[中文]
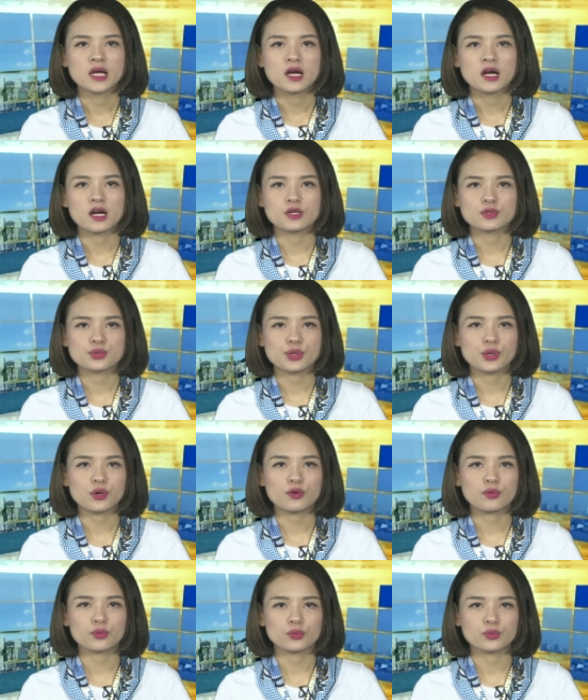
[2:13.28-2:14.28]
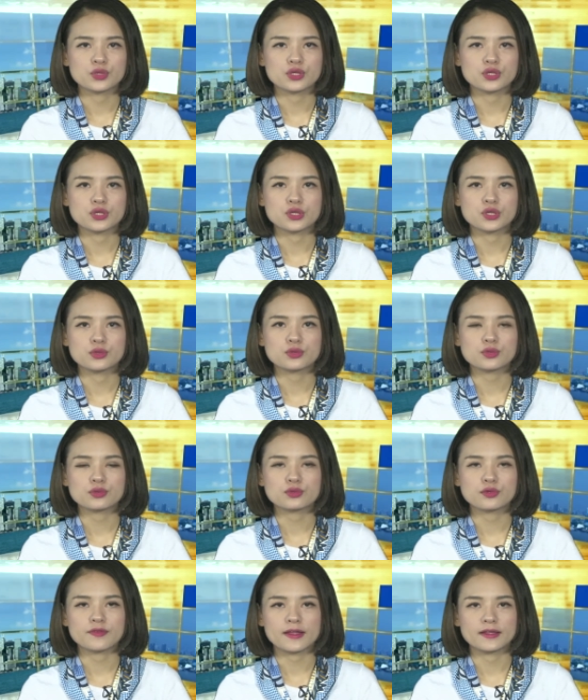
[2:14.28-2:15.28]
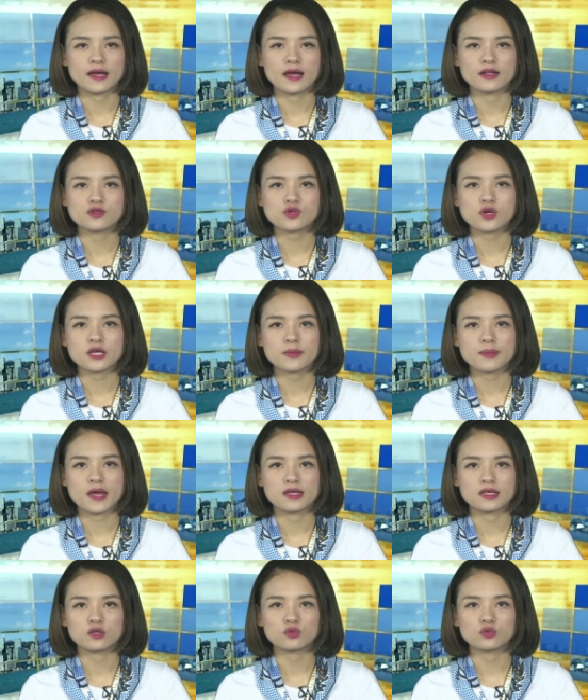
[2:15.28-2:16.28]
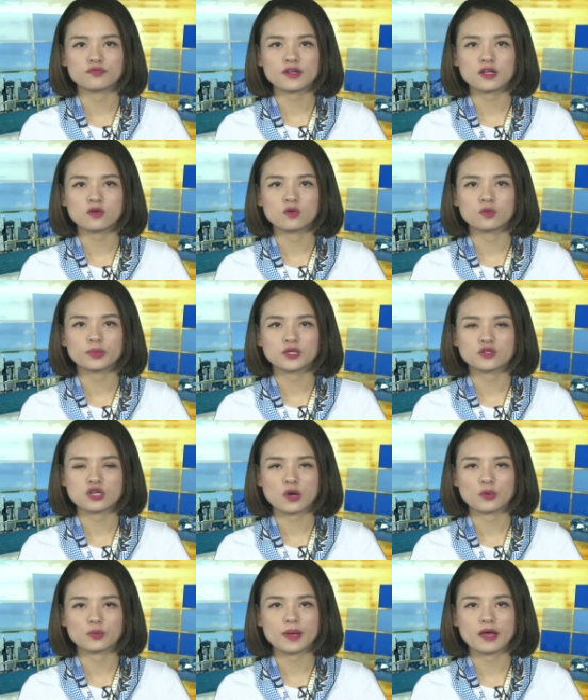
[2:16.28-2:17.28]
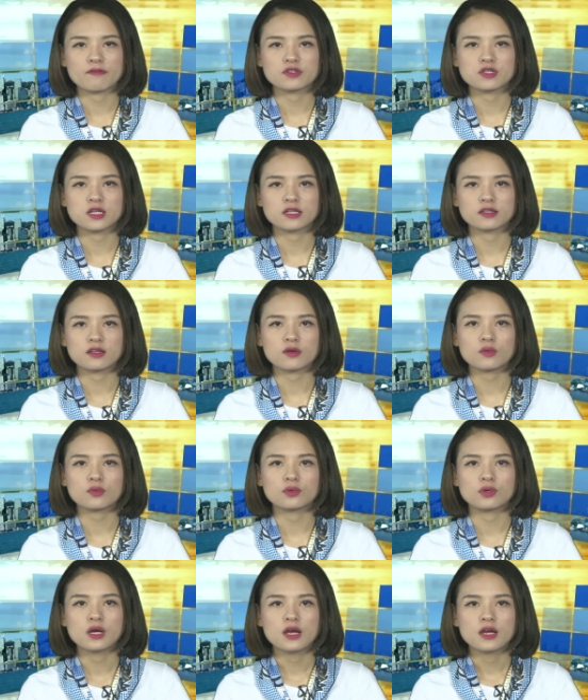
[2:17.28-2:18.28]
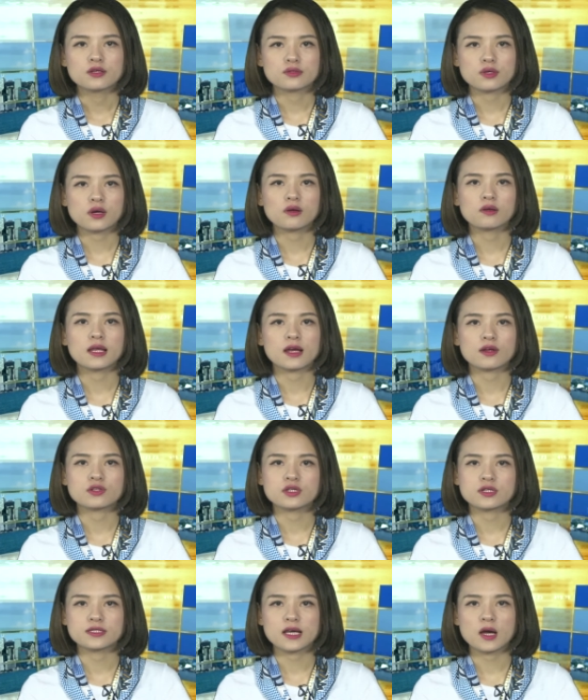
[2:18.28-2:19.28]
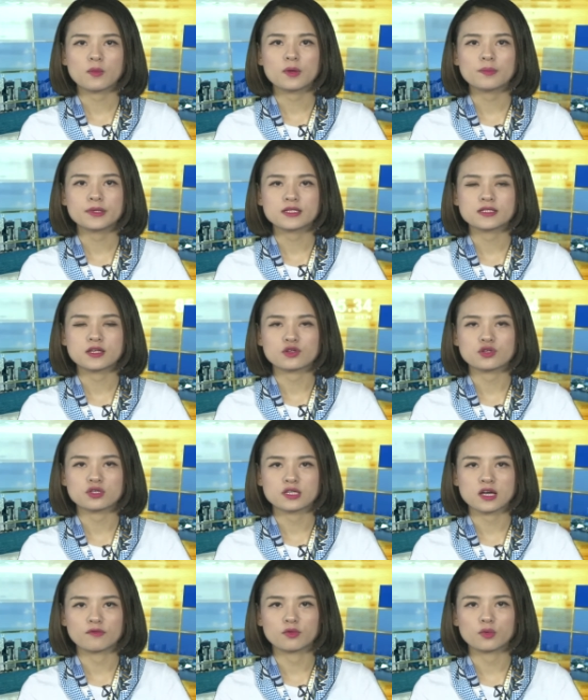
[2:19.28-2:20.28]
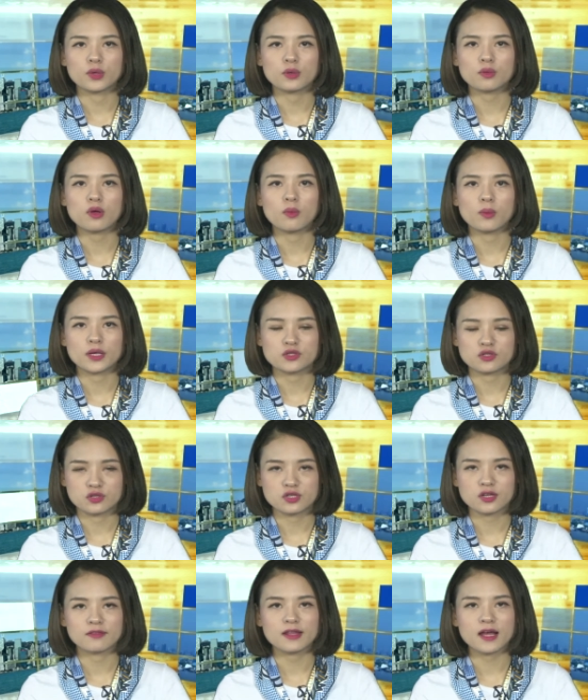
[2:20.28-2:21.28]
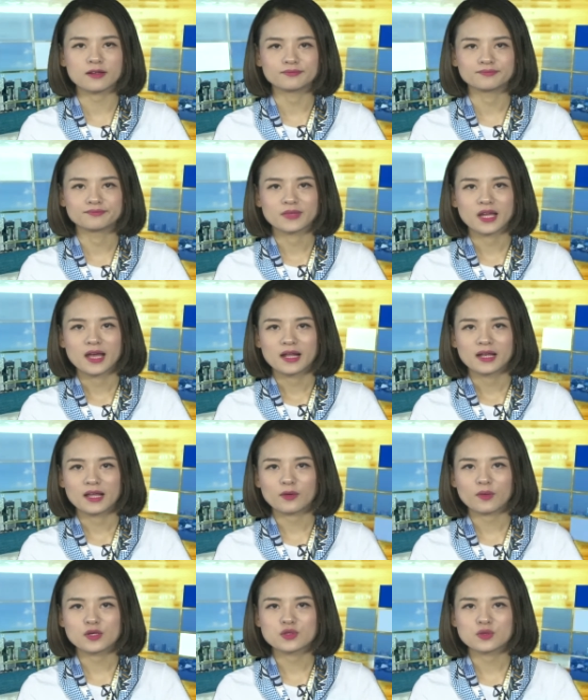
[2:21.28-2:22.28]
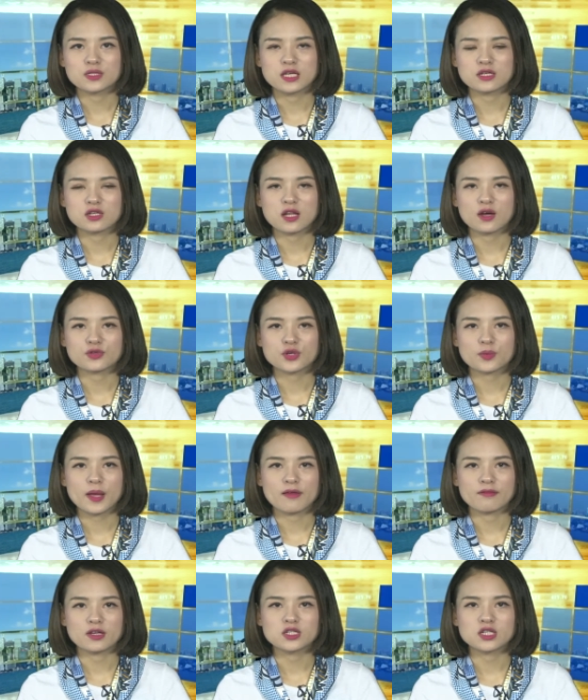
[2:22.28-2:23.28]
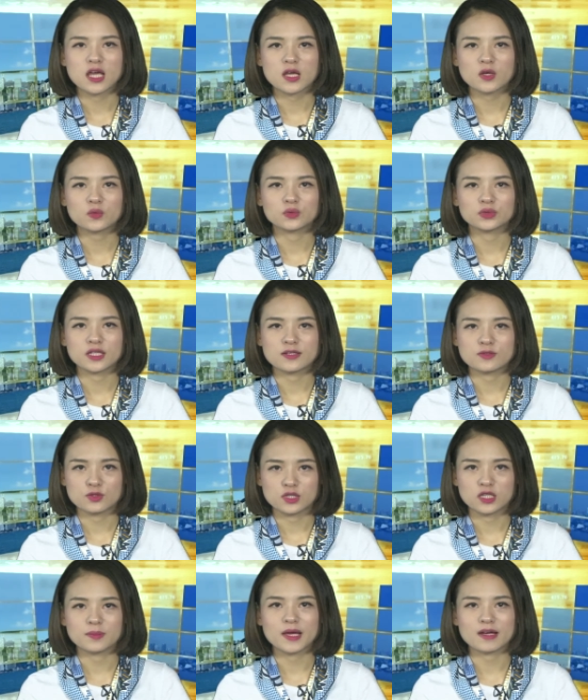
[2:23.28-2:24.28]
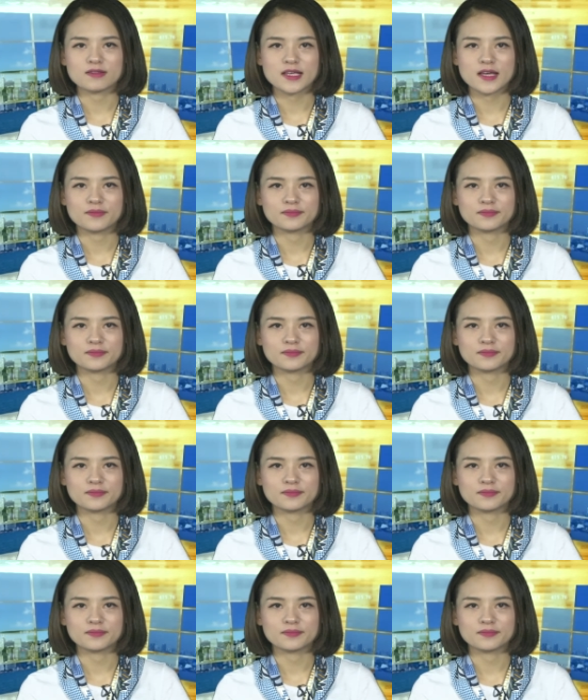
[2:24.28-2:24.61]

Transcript: 而随后股指是迅速反弹，创业板一度翻红并涨逾百分之零点五，随后两市降温，并且是小幅回落，维持震荡。来关注截止到收盘为止 A 股的具体表现。